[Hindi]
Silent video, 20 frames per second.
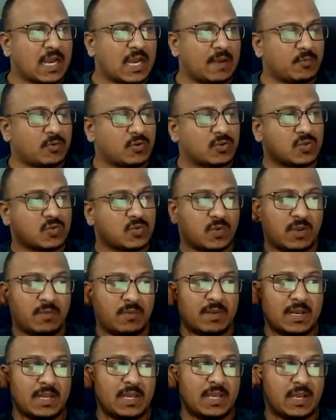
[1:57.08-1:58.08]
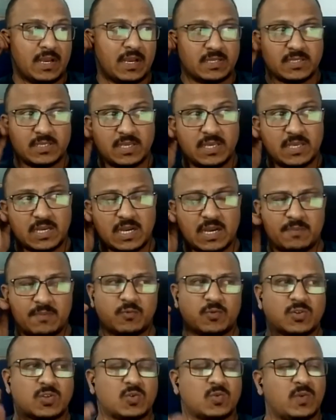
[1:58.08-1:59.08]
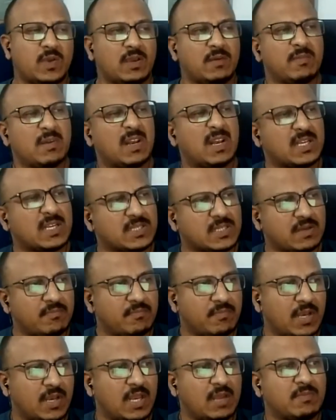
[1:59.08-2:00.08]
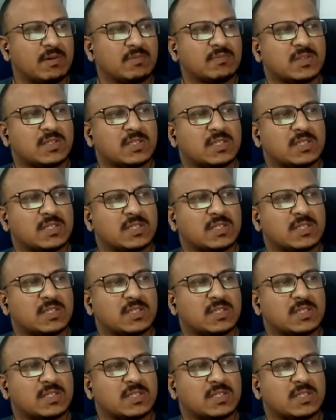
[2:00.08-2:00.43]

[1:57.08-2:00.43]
आपको जो स्विंग मिला यहाँ से आपको स्विंग मिलना चाहिए मिनिमम